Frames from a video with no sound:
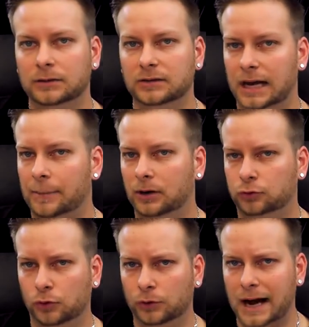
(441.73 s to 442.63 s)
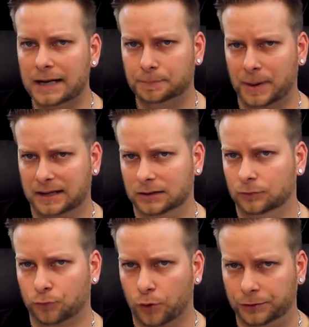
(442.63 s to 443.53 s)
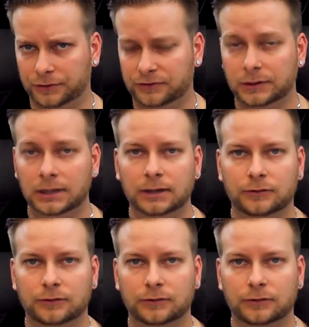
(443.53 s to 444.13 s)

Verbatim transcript: der aber natürlich auch altbacken geworden ist.